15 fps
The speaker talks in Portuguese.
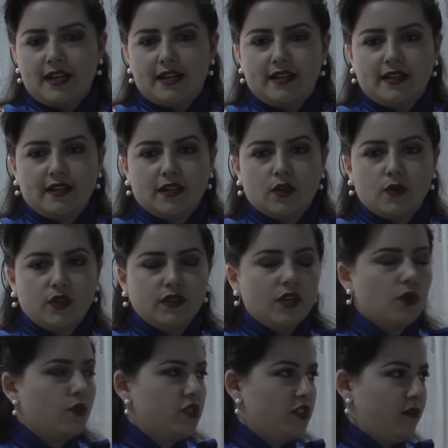Ah, quando é
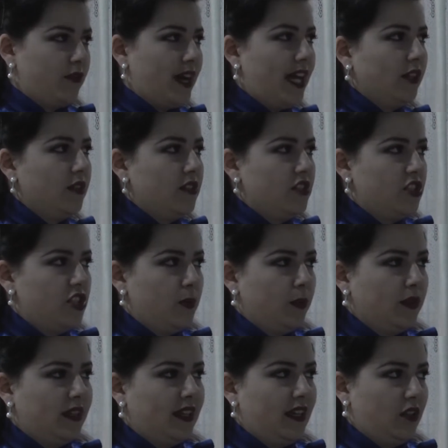cultivado esse
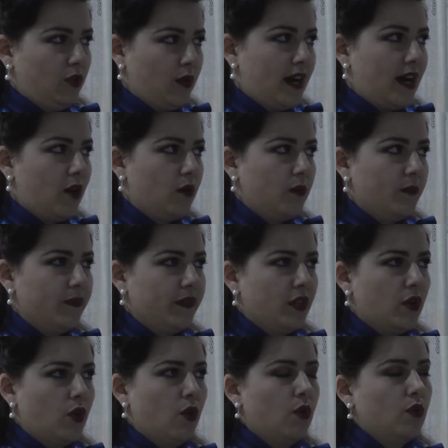tipo de ritual
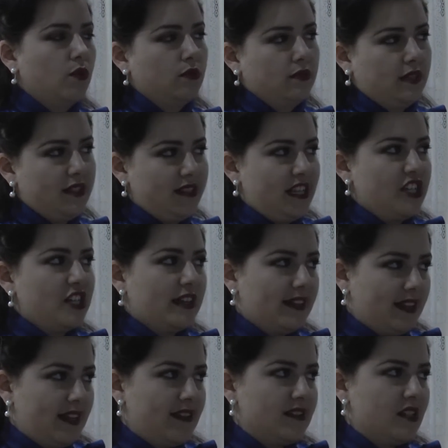ou que seja
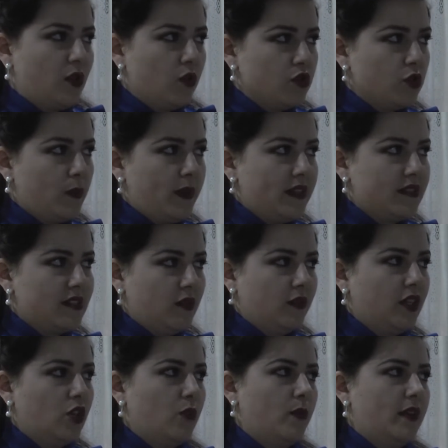crença ou superstição
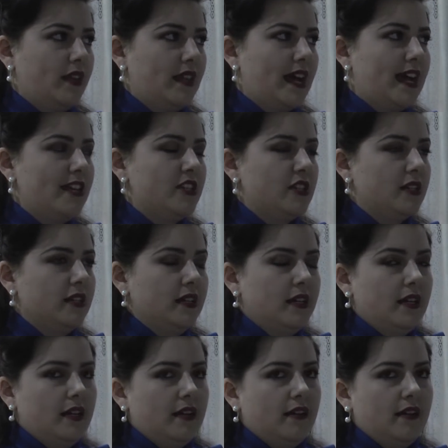na comunidade,
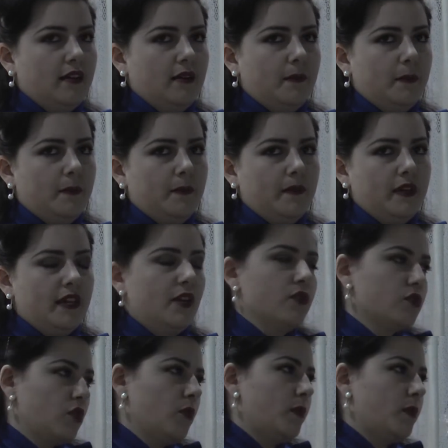uh, eu sou o